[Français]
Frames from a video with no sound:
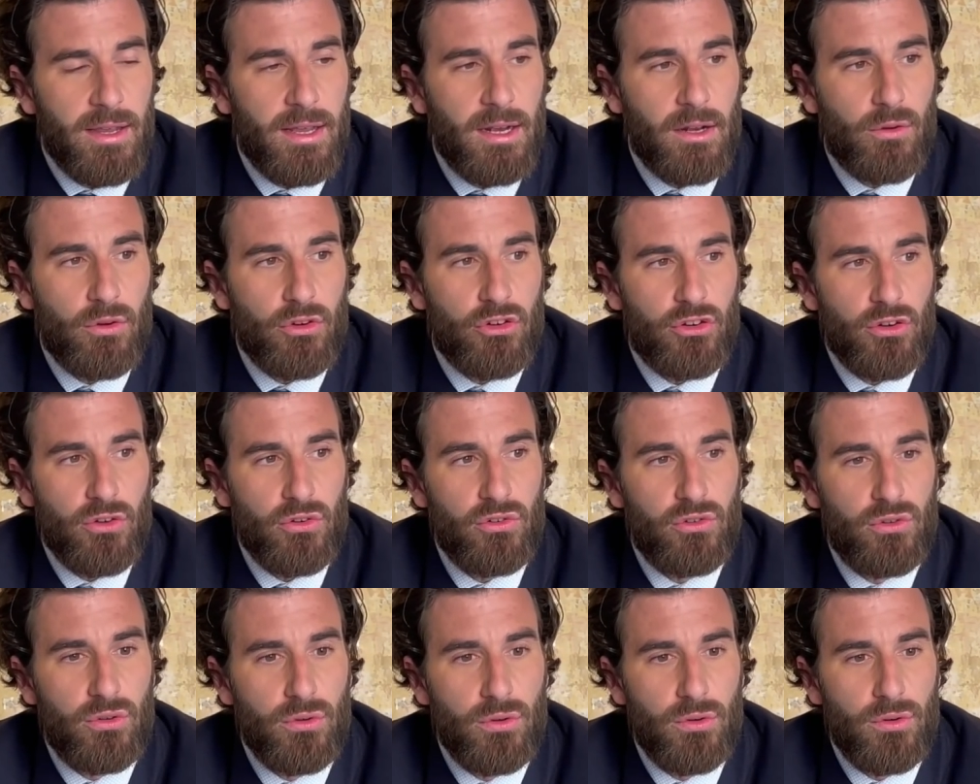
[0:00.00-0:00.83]
quelque
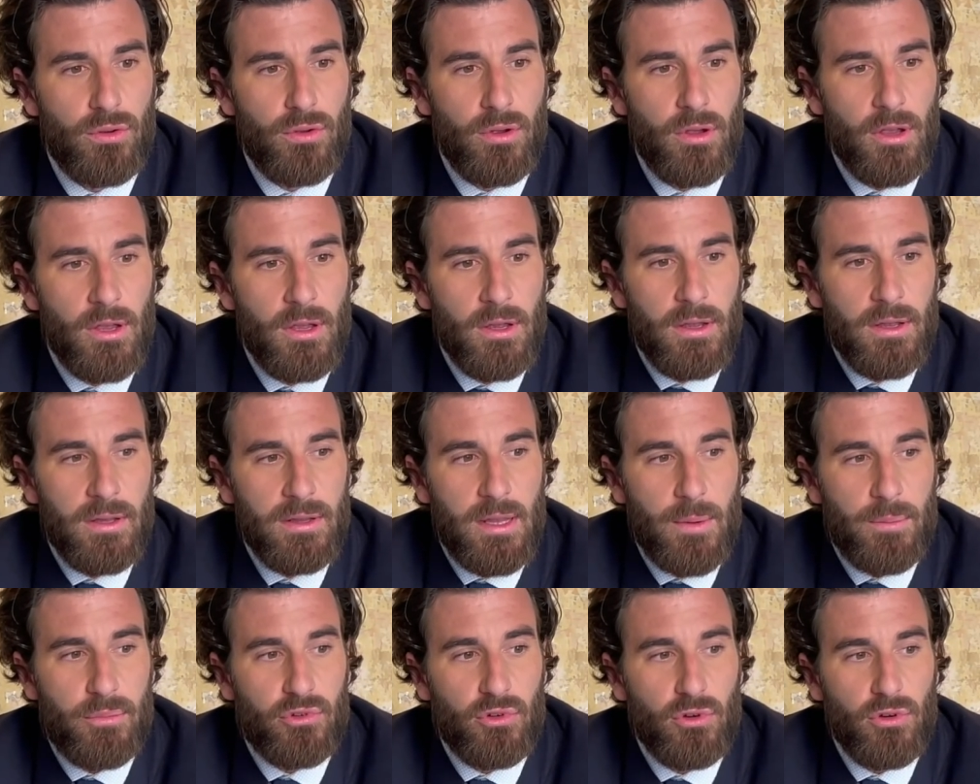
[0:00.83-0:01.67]
chose
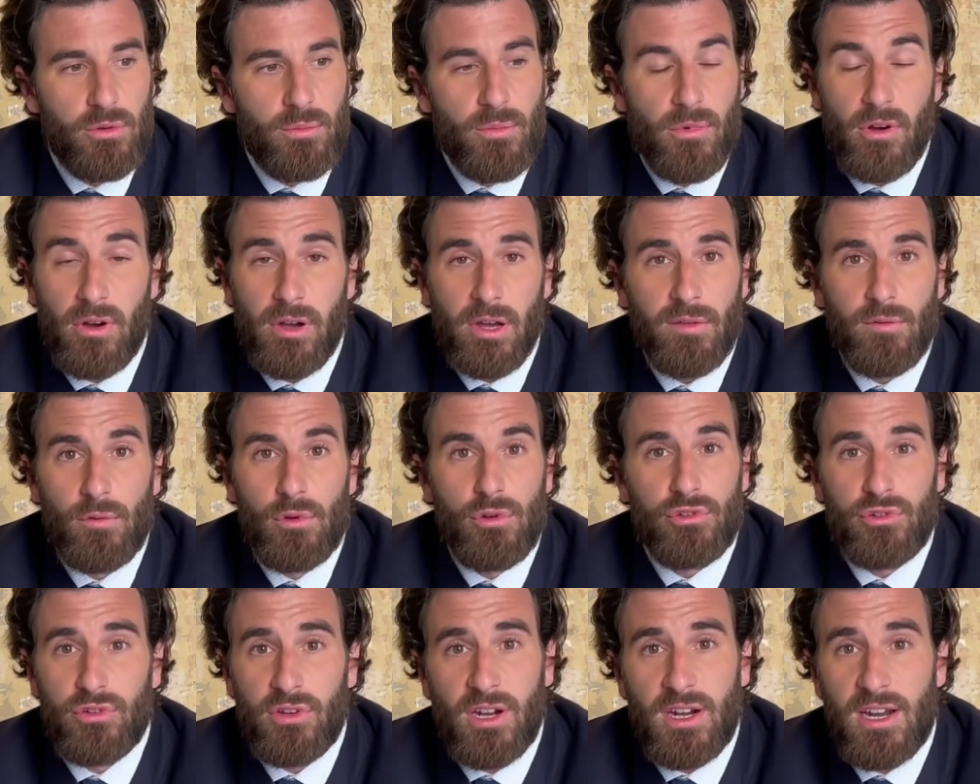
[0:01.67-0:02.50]
d'absolument
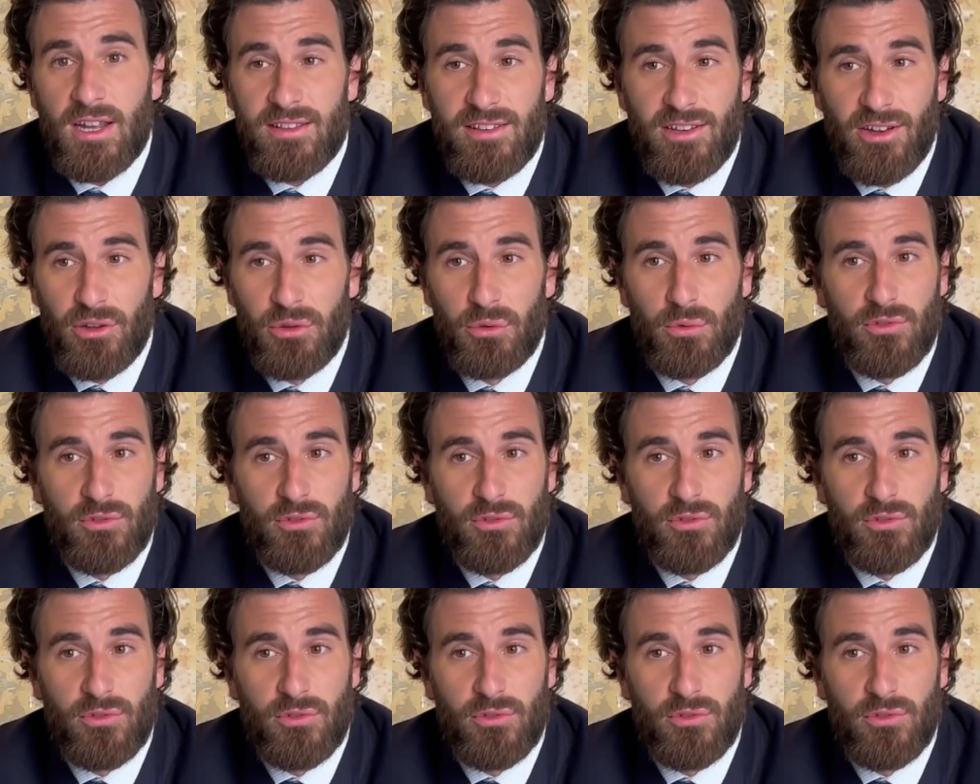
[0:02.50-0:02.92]
révolutionnaire là-dedans.